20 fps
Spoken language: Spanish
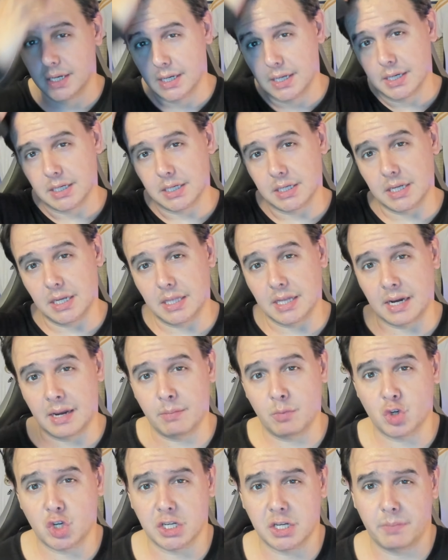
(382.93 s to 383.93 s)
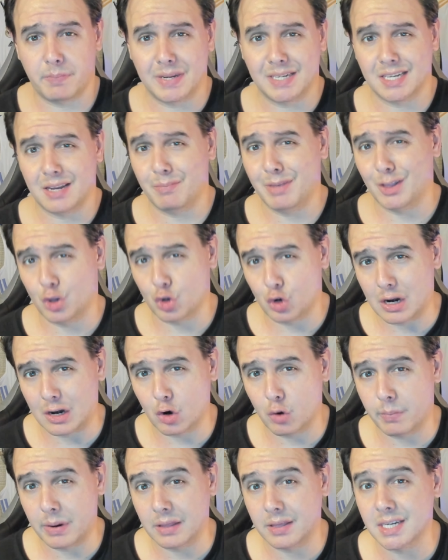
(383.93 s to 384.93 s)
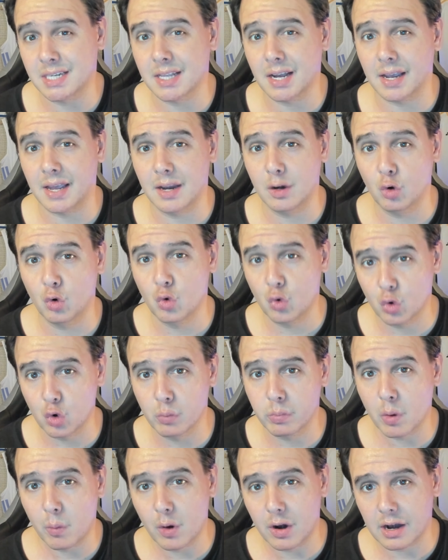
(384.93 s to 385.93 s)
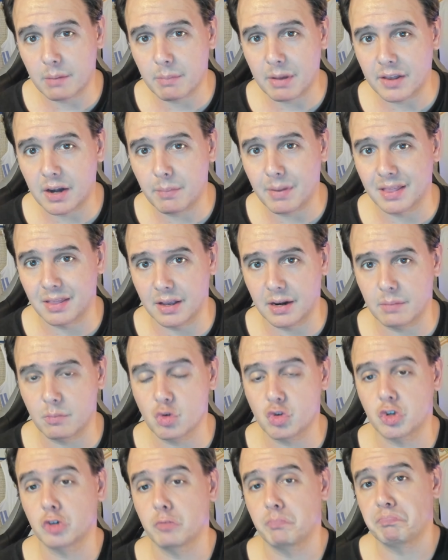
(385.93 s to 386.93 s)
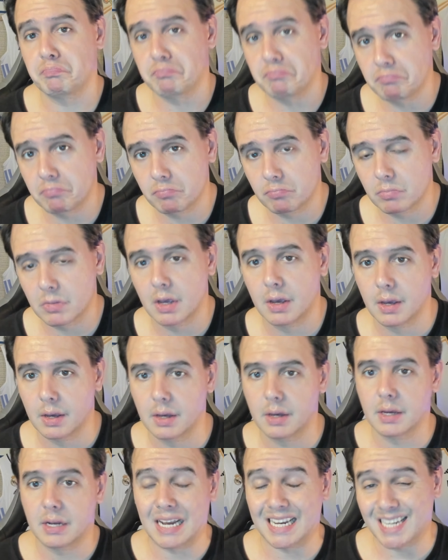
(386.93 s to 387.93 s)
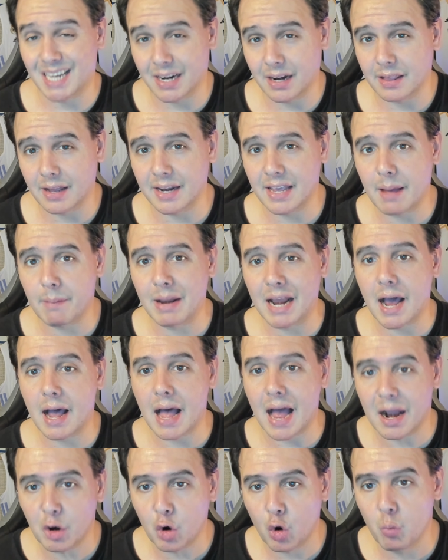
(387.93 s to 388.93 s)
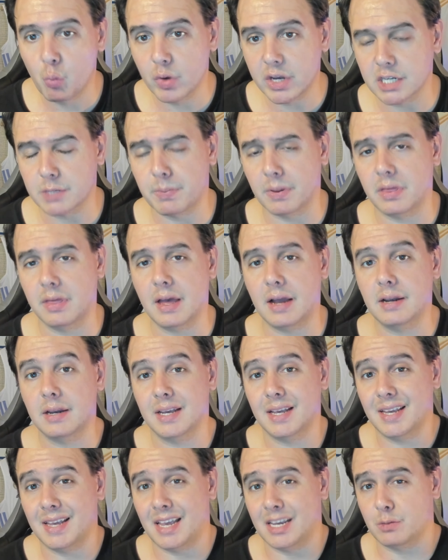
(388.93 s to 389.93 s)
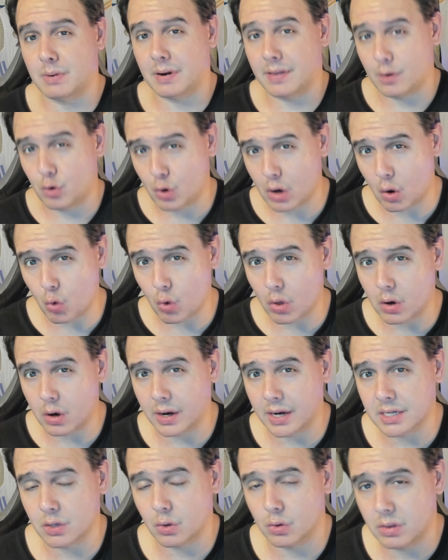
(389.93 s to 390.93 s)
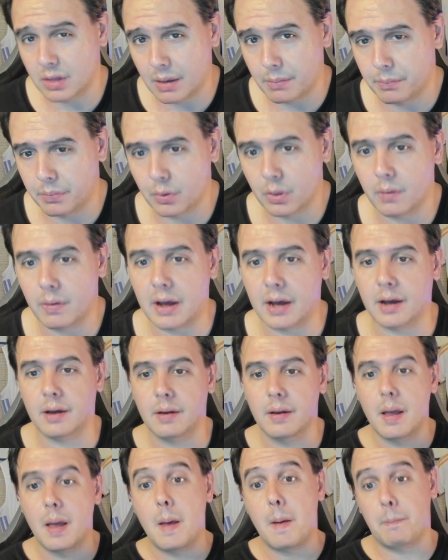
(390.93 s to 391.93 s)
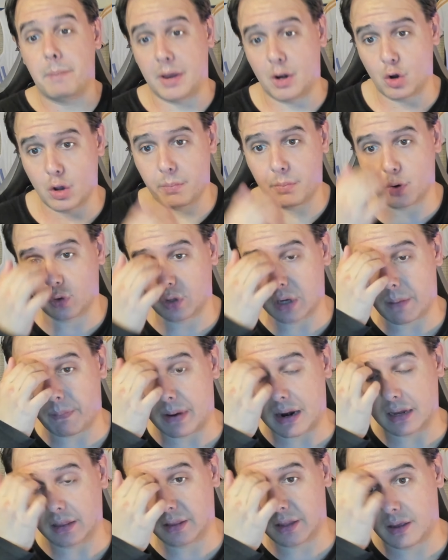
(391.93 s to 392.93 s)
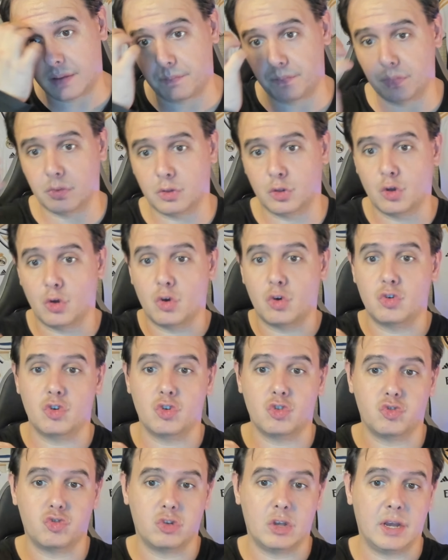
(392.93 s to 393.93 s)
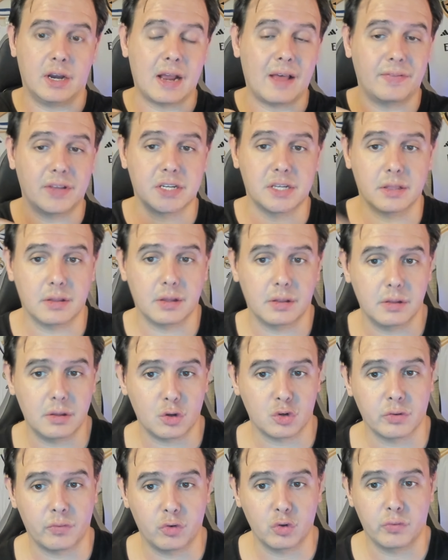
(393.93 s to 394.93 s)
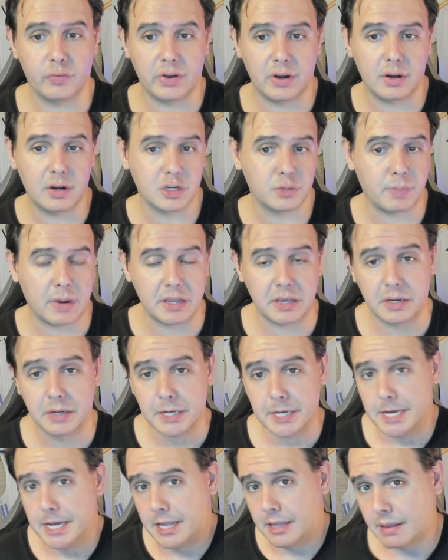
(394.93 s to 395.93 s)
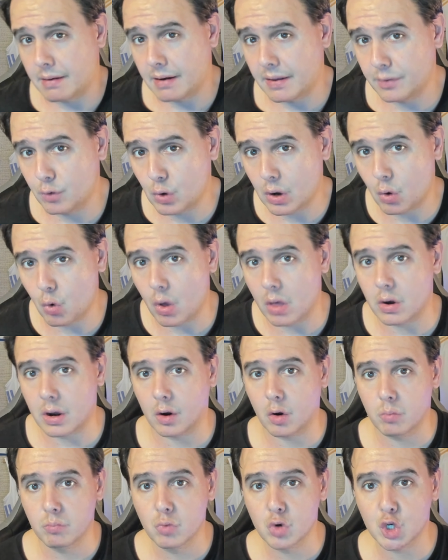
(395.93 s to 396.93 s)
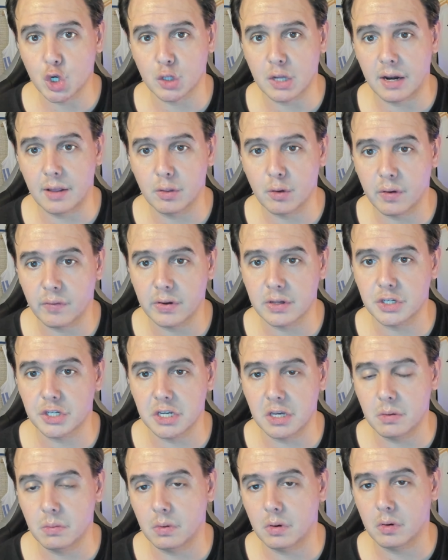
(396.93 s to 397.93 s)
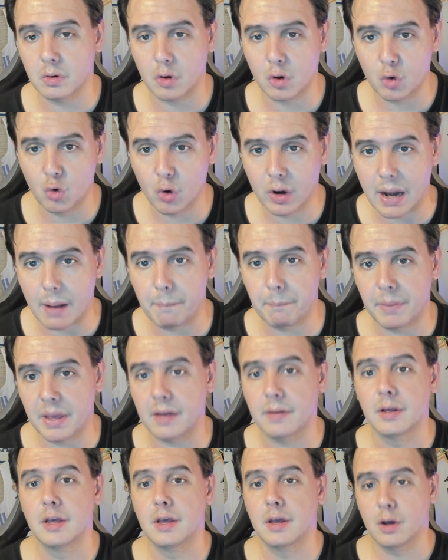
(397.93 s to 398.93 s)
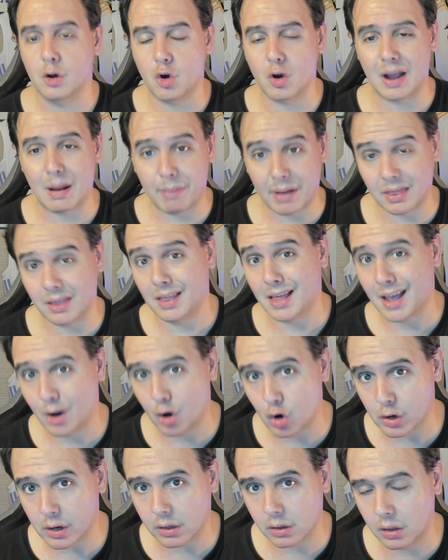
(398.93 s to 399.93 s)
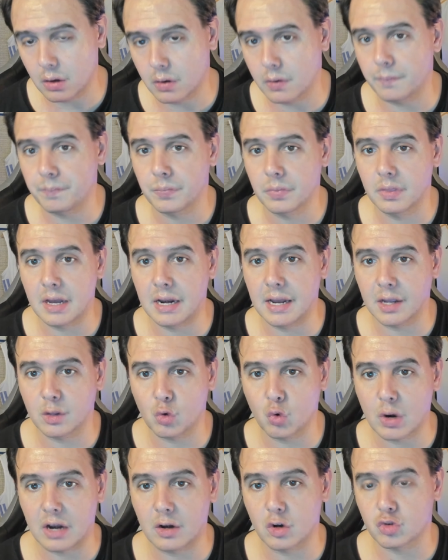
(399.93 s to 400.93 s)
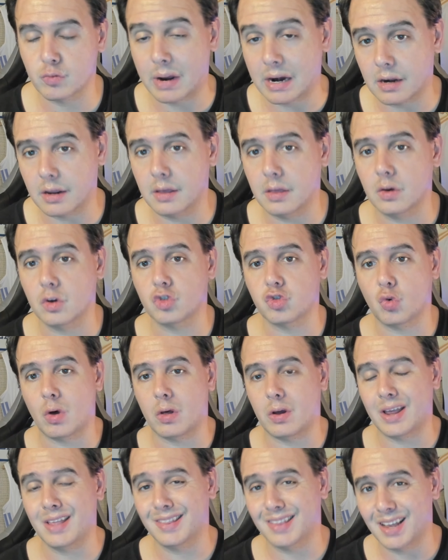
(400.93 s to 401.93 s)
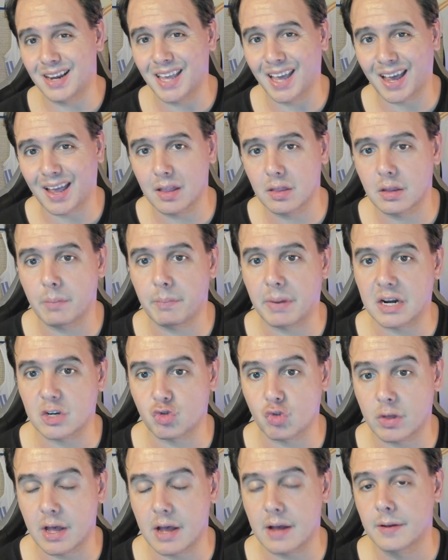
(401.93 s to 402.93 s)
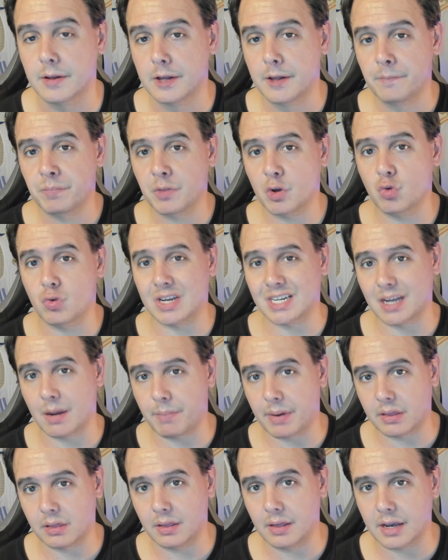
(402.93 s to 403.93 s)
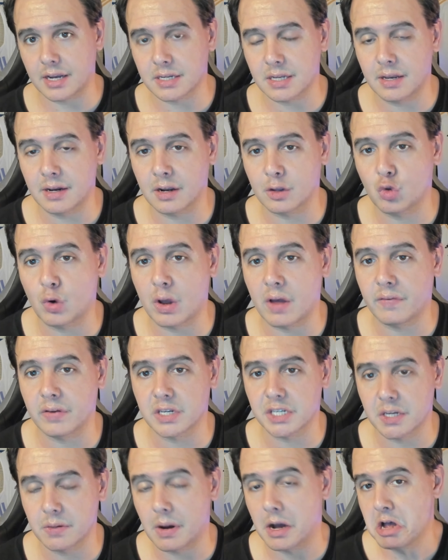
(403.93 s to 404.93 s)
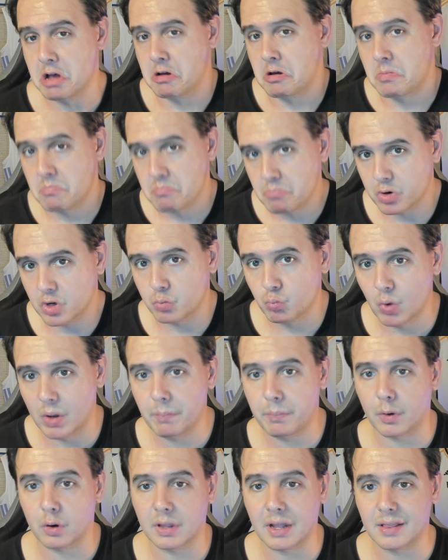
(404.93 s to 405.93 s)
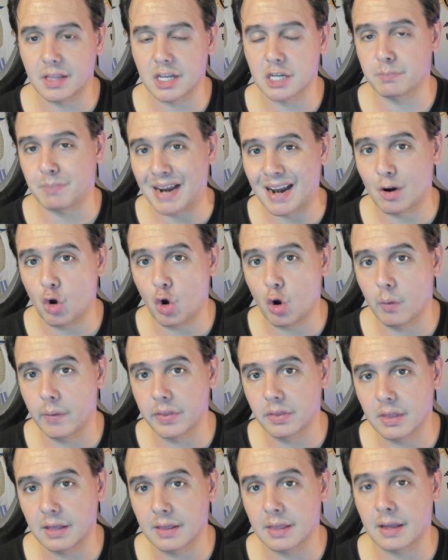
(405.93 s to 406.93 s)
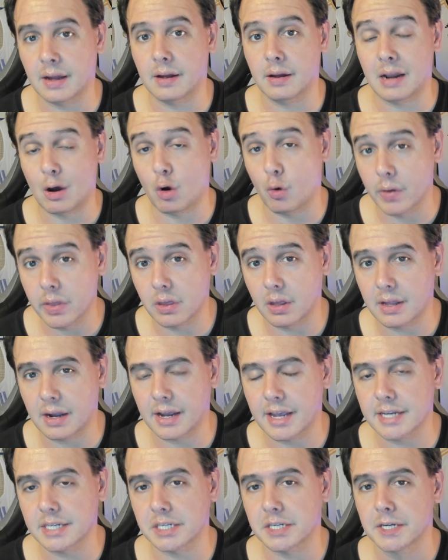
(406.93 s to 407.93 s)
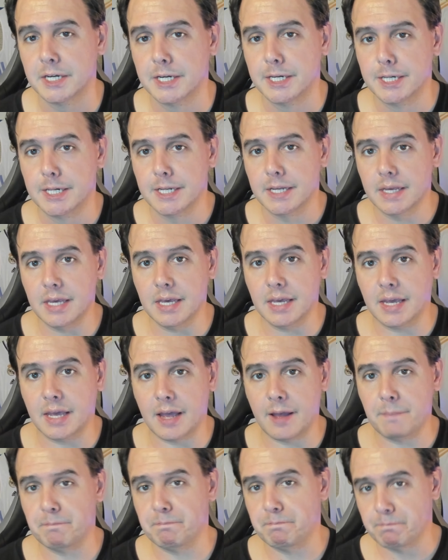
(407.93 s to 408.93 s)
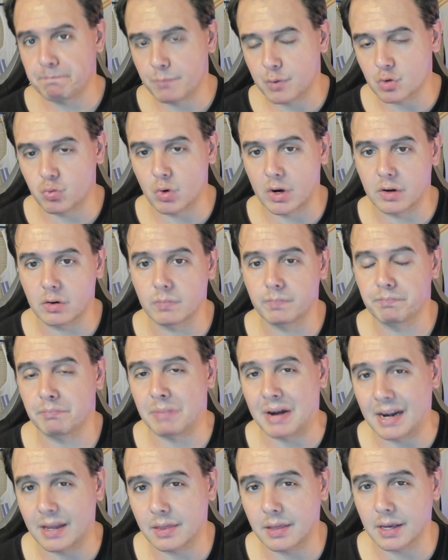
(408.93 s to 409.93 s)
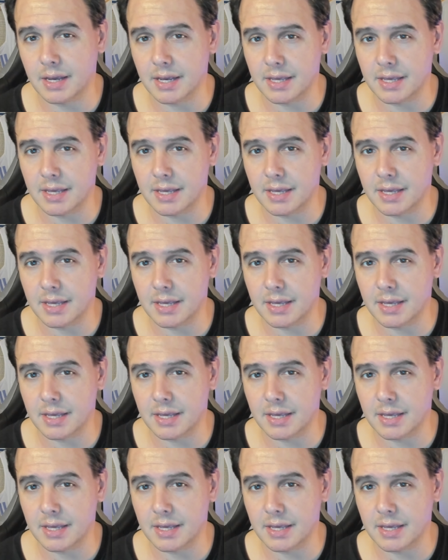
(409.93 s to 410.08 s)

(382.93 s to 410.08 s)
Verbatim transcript: si tenemos ese pensamiento largoplacista que un club como el Real Madrid mantiene mucho, la Secretaría verá algo muy especial, es verdad, en una jugadora que ha estado tiempo de baja, pero que por otra parte, todos los eh, grandes entendidos de Futfen en España te hablan de una jugadora con mucho talento defensivo, con un gran pie, con capacidad de corrección, de lectura en los barridos, jugadora inteligente para su edad, con unas capacidades de lectura defensiva pues muy importantes para lo la jovencita que es, y que pues bueno, parece que